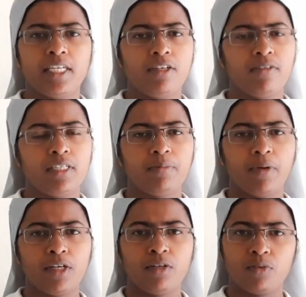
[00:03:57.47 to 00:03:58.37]
నుండి
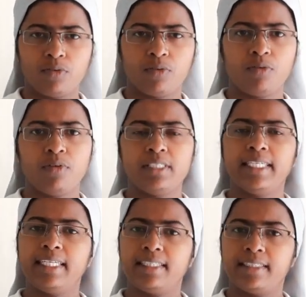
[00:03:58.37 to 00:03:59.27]
పండును కోసి
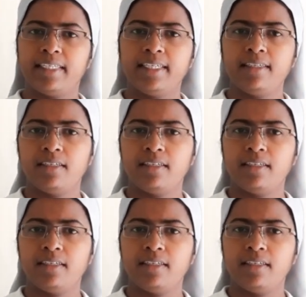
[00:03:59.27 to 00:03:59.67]
తిని